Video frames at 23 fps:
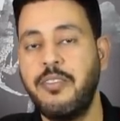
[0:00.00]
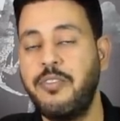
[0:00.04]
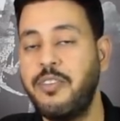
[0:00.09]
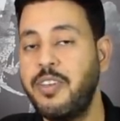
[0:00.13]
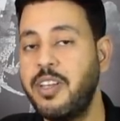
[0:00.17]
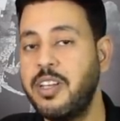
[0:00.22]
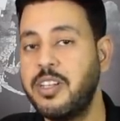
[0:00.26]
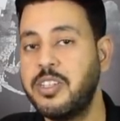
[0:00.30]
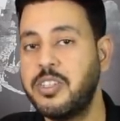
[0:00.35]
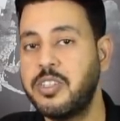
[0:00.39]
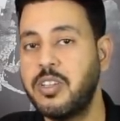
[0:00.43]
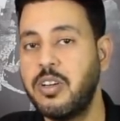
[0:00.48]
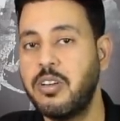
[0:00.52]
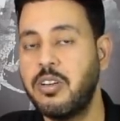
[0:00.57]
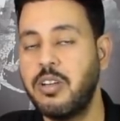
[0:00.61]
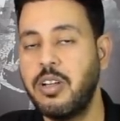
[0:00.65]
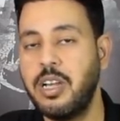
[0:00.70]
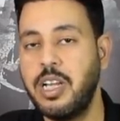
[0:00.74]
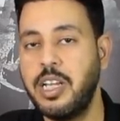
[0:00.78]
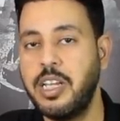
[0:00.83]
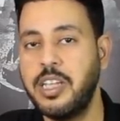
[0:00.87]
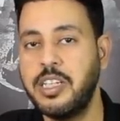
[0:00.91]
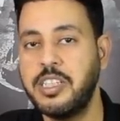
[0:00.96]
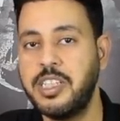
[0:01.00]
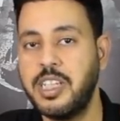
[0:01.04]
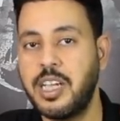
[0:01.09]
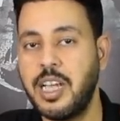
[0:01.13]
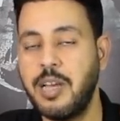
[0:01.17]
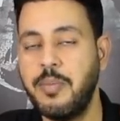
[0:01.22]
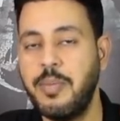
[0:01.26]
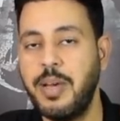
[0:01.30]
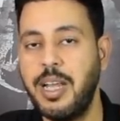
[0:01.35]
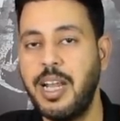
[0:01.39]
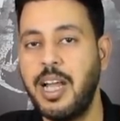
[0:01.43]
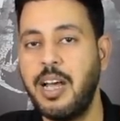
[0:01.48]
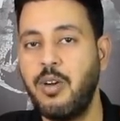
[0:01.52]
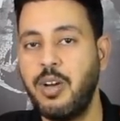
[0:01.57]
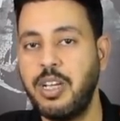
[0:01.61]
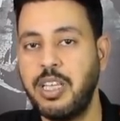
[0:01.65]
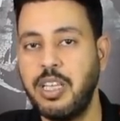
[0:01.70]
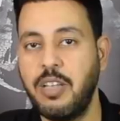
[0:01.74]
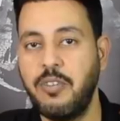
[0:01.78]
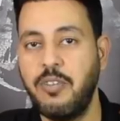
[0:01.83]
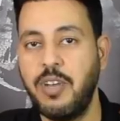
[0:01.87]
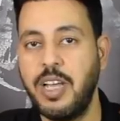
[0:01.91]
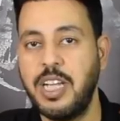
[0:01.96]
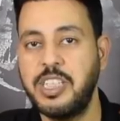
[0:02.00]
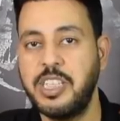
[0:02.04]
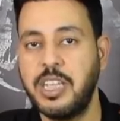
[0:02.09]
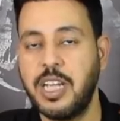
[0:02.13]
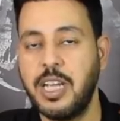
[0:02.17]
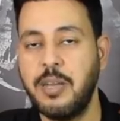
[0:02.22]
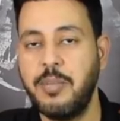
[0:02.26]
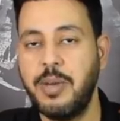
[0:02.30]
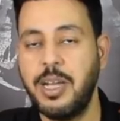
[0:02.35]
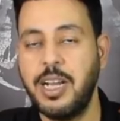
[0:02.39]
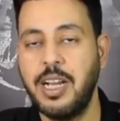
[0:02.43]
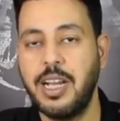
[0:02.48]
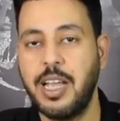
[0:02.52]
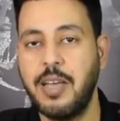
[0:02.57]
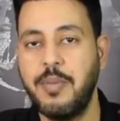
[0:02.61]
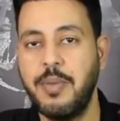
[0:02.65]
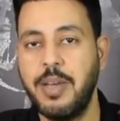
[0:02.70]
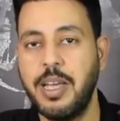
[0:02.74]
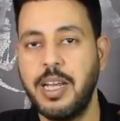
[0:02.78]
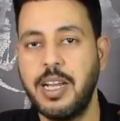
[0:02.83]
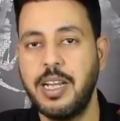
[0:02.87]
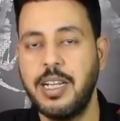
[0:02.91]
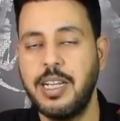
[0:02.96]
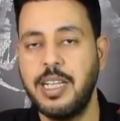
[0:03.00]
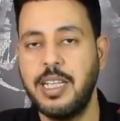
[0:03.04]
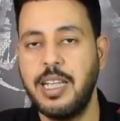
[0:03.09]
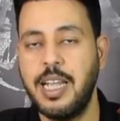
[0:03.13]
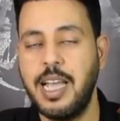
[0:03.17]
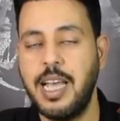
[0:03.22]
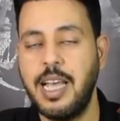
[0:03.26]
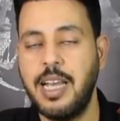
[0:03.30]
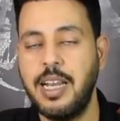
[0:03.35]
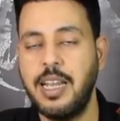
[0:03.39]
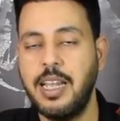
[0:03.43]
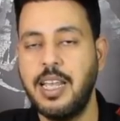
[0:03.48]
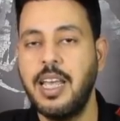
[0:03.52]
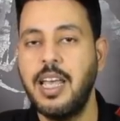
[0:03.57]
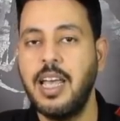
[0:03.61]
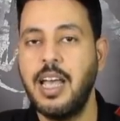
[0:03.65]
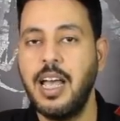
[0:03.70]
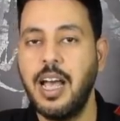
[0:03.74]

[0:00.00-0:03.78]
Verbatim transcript: في اشاره لشيكابالا او احتفال شيكابالا الجماهير النادي الاهلي